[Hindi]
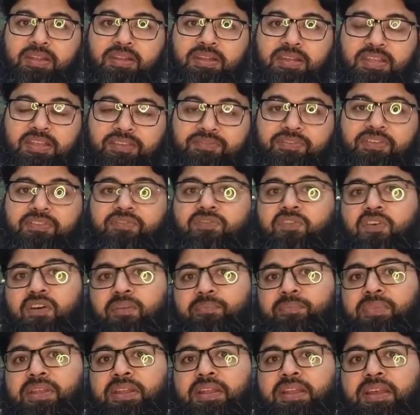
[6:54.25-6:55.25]
लिक्विड
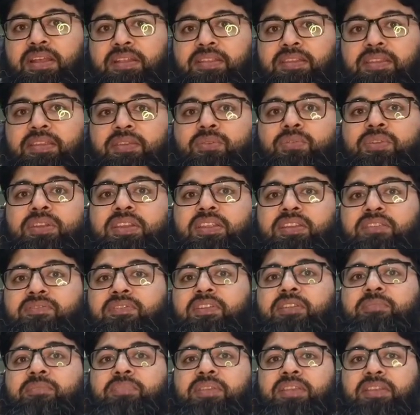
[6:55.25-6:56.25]
फॉर्म में ले आती है और
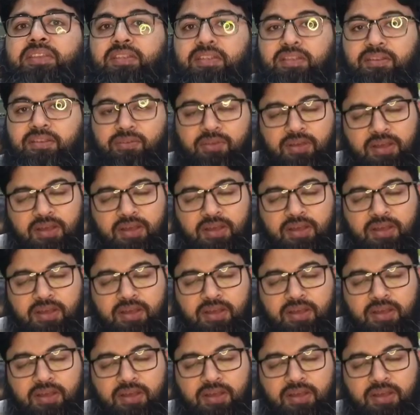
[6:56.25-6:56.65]
लिक्विड भी